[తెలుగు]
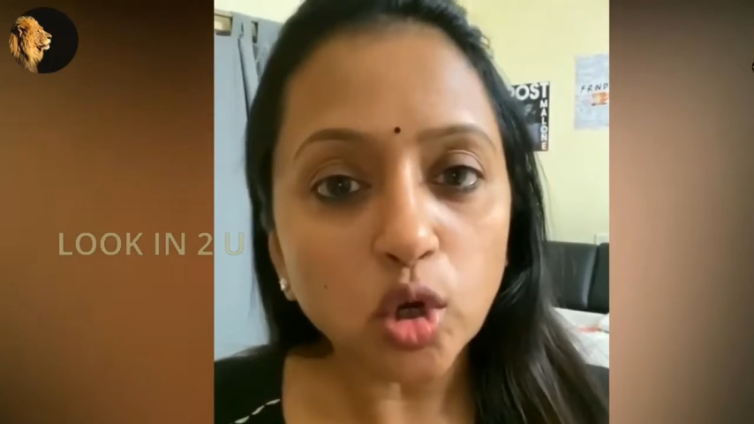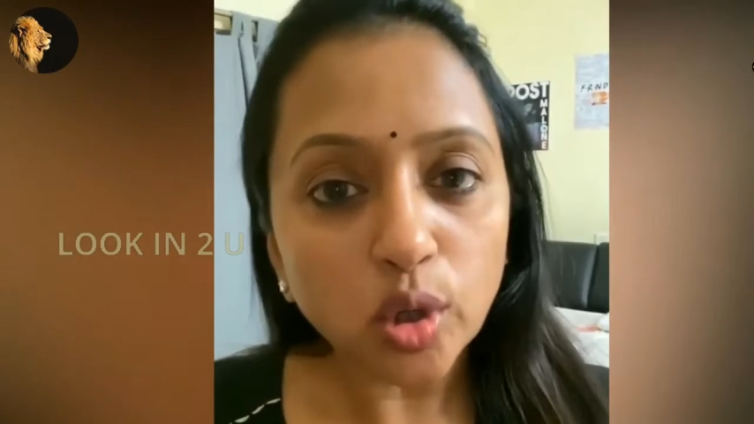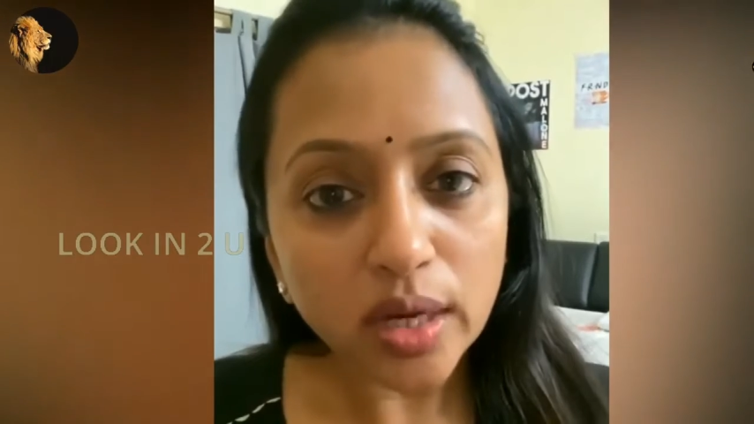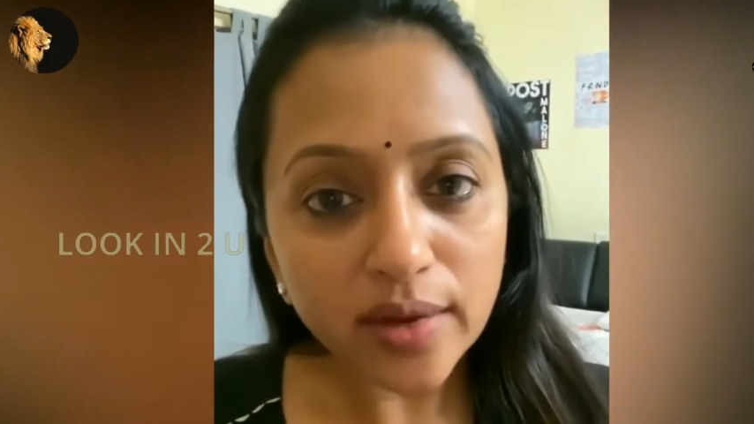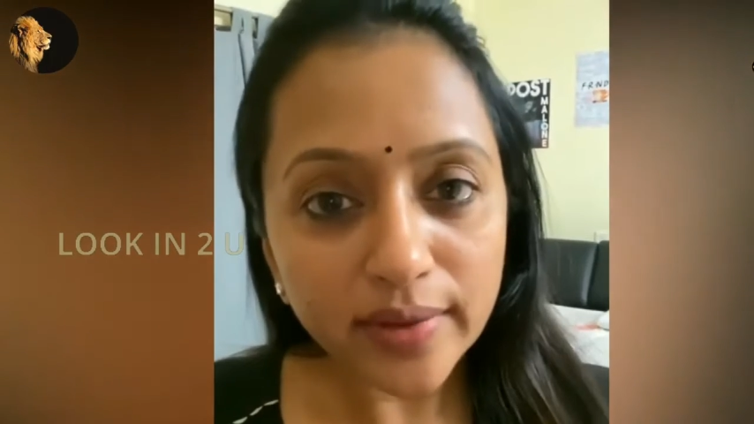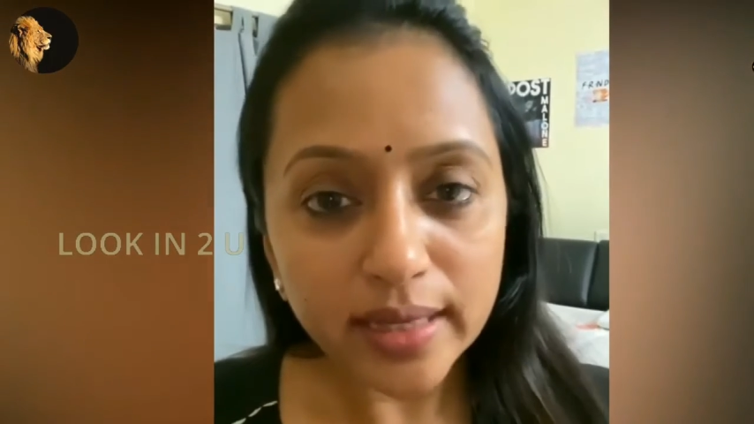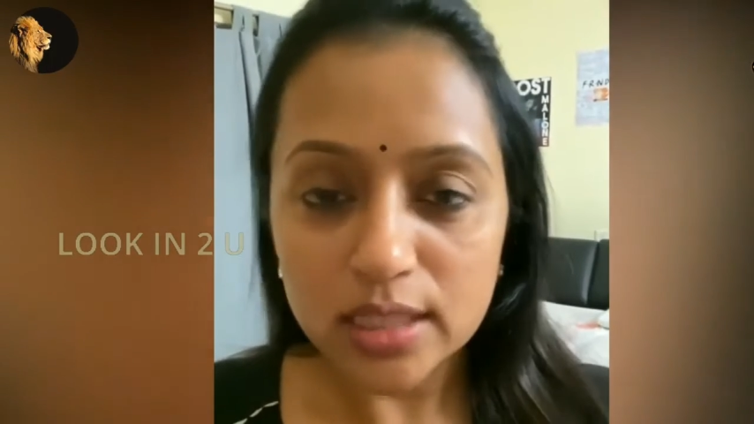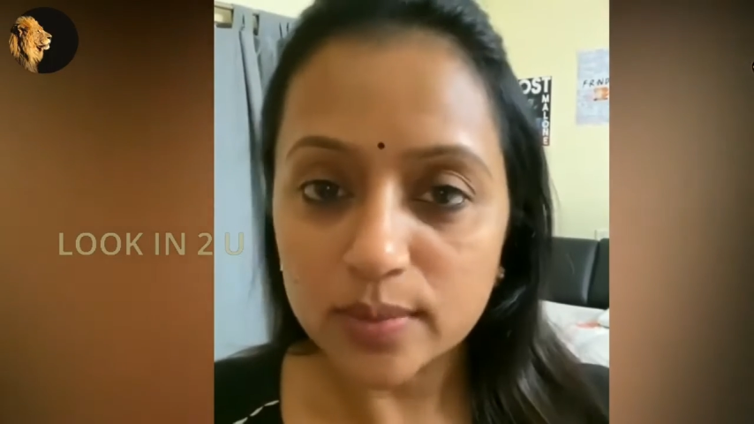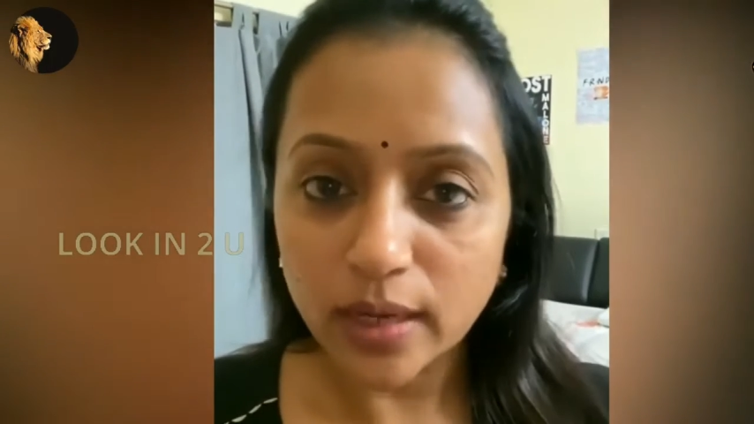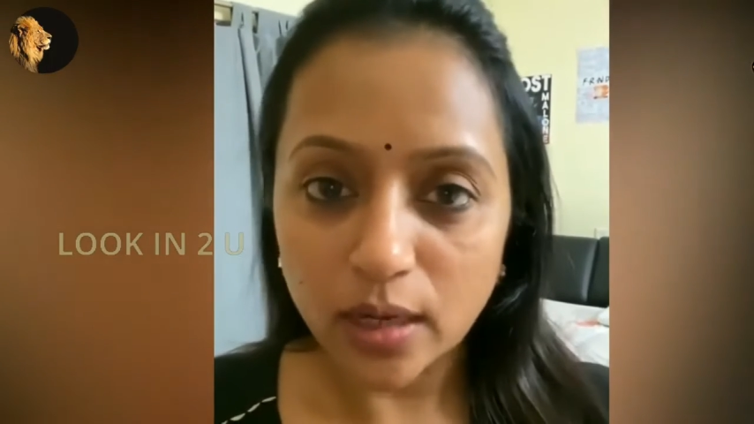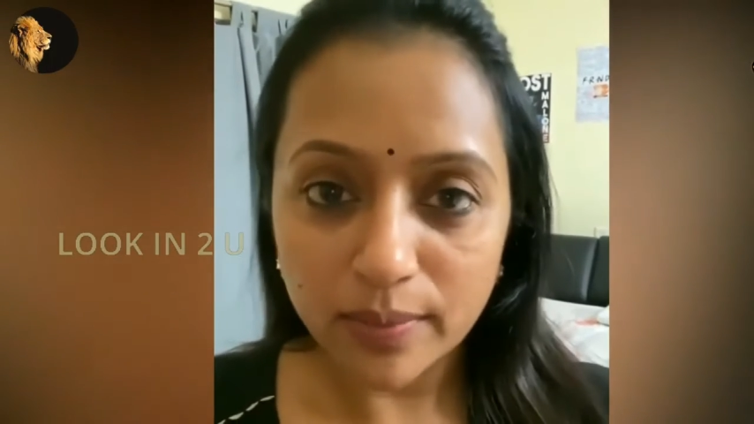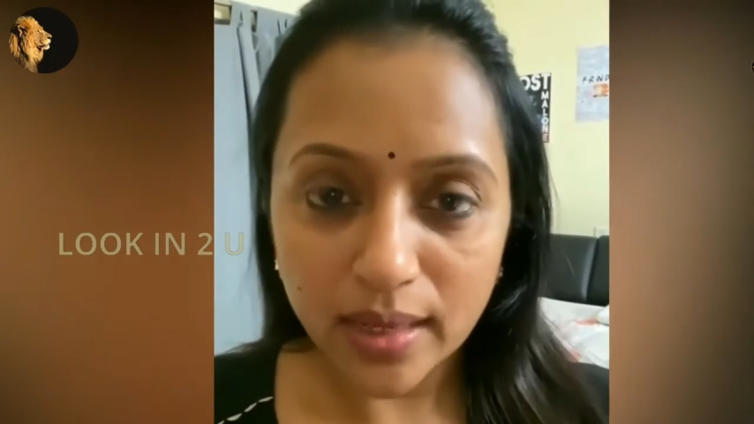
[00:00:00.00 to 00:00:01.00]
కరోనా వైరస్
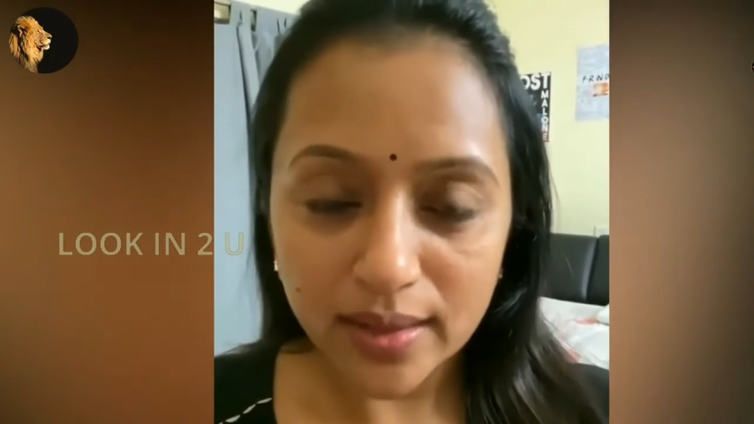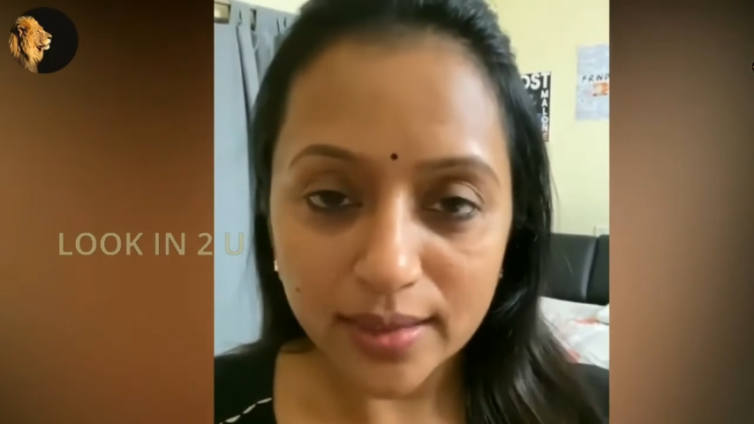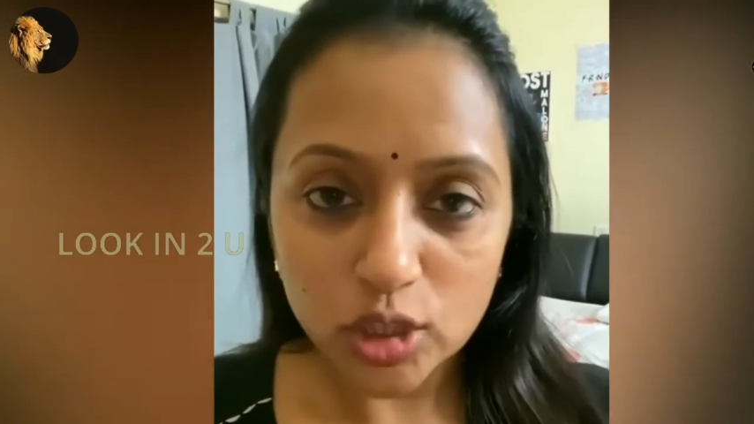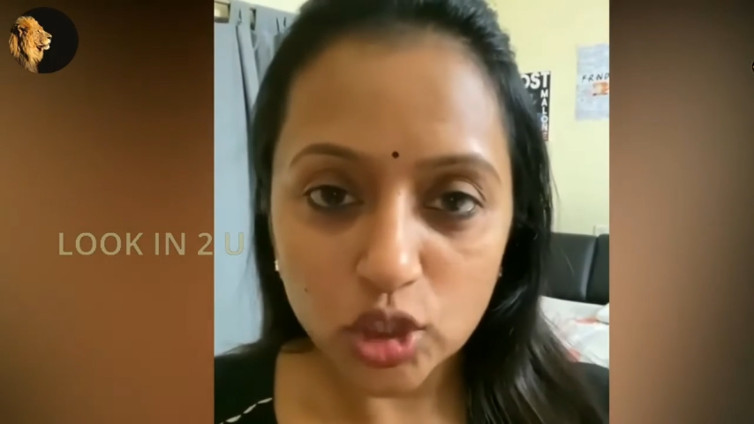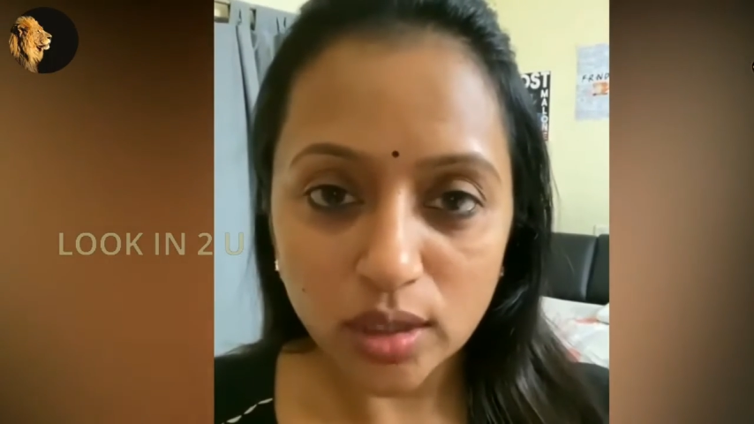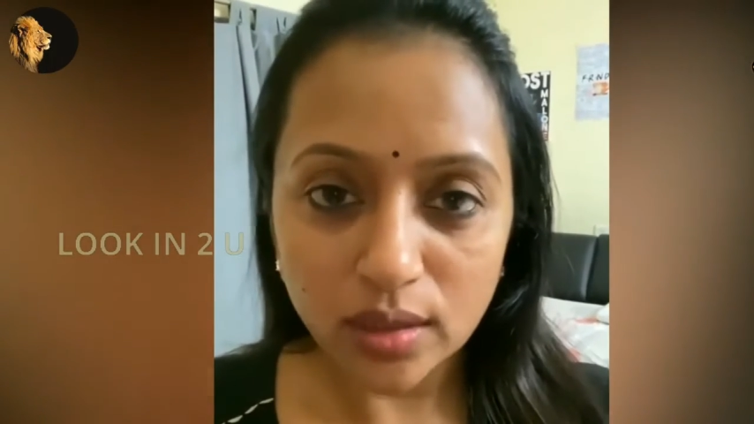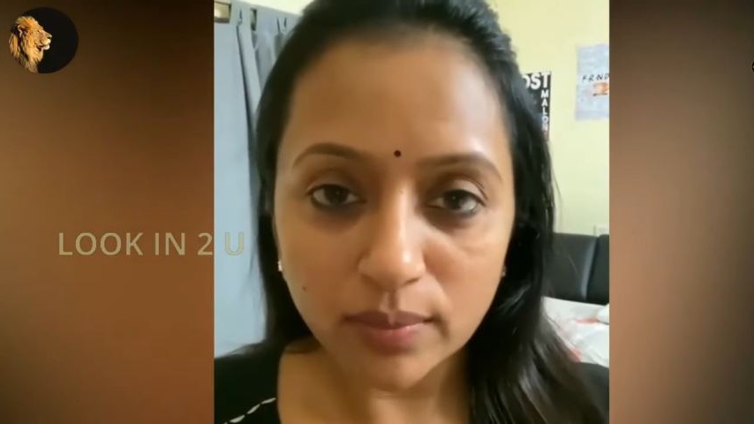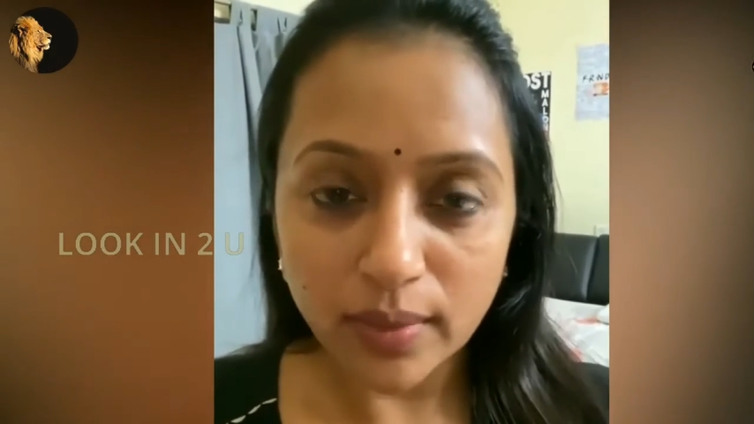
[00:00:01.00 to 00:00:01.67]
మహమ్మారి నుంచి